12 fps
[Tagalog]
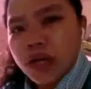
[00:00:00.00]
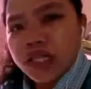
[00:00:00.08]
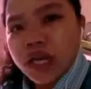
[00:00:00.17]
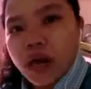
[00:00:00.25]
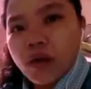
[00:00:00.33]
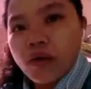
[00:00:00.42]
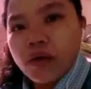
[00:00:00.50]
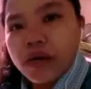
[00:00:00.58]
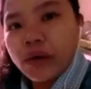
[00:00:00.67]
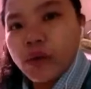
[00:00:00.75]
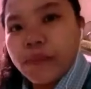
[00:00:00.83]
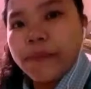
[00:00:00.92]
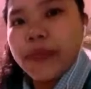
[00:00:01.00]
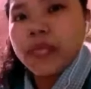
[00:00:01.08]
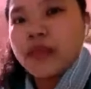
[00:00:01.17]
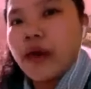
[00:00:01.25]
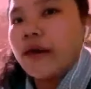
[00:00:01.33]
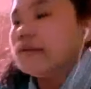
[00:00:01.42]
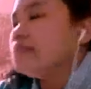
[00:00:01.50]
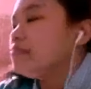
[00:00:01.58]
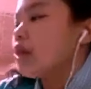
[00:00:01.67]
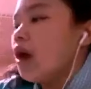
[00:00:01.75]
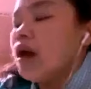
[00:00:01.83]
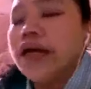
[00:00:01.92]
Wala po kasi akong equipment
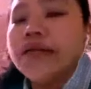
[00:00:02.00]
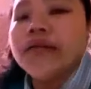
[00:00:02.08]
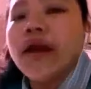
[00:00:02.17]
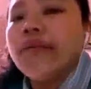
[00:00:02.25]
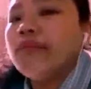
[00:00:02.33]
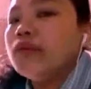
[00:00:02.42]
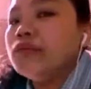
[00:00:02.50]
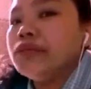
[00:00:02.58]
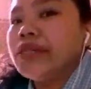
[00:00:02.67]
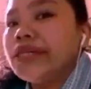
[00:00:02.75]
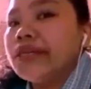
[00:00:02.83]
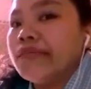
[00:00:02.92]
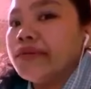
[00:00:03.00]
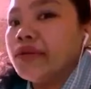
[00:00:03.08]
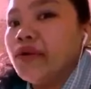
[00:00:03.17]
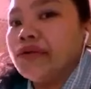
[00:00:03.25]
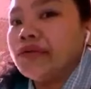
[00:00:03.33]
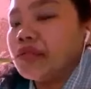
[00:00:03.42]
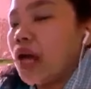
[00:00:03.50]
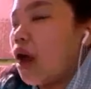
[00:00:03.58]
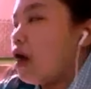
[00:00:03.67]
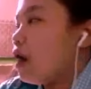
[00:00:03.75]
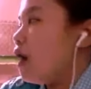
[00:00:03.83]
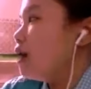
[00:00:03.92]
ah. Ito lang po muna
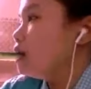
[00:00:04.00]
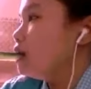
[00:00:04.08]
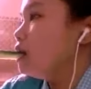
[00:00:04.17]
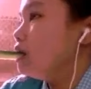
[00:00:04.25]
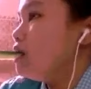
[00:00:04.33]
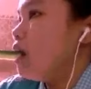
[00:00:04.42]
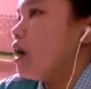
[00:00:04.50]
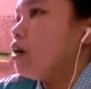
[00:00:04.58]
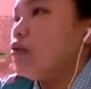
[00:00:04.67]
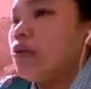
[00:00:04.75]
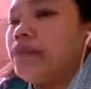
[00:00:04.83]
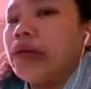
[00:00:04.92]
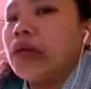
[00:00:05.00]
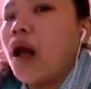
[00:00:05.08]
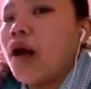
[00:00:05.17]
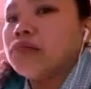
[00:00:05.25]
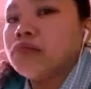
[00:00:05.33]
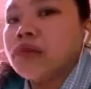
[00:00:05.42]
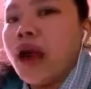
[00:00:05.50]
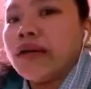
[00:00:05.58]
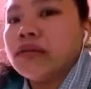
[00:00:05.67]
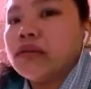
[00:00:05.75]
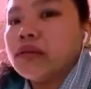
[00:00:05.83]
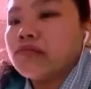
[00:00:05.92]
Samsung. Walang equipment na.
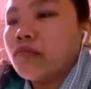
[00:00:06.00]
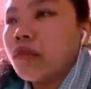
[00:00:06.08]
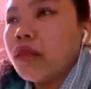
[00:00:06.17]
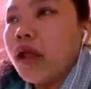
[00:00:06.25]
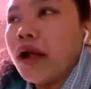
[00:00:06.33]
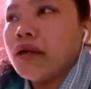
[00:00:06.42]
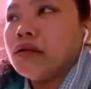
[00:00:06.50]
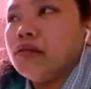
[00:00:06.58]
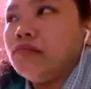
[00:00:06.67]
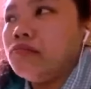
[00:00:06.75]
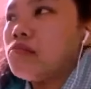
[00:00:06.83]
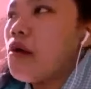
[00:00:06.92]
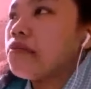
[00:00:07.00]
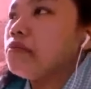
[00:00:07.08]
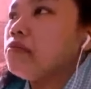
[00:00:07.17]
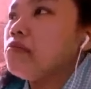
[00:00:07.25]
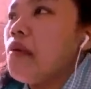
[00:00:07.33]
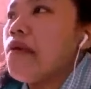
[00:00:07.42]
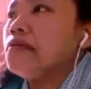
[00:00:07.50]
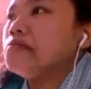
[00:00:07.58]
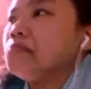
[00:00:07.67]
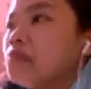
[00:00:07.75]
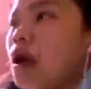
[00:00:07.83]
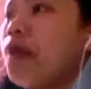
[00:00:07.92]
Mm,
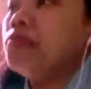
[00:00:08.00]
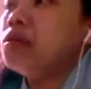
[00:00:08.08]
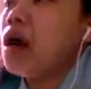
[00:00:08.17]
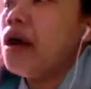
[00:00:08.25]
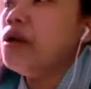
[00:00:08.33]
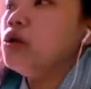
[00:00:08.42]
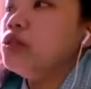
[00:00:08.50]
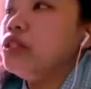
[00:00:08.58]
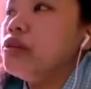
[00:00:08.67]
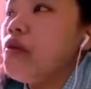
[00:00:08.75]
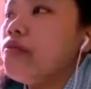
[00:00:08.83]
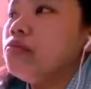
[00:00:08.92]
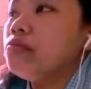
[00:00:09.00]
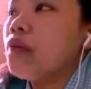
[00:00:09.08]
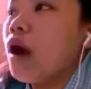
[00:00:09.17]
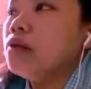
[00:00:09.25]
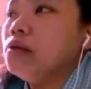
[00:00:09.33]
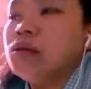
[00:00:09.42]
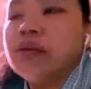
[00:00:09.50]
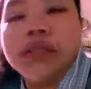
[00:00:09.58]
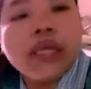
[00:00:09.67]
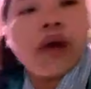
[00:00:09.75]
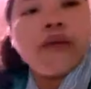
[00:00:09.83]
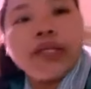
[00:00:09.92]
mga ano yung
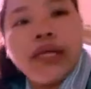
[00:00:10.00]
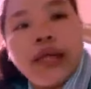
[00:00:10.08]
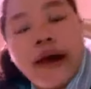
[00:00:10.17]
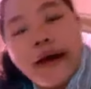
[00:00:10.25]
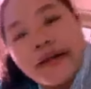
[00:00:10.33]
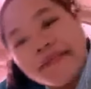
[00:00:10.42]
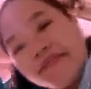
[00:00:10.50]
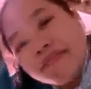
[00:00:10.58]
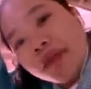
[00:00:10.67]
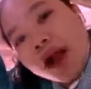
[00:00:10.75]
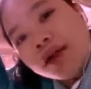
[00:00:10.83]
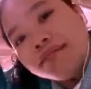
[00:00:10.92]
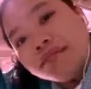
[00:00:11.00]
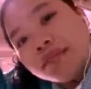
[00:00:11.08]
tawag nilang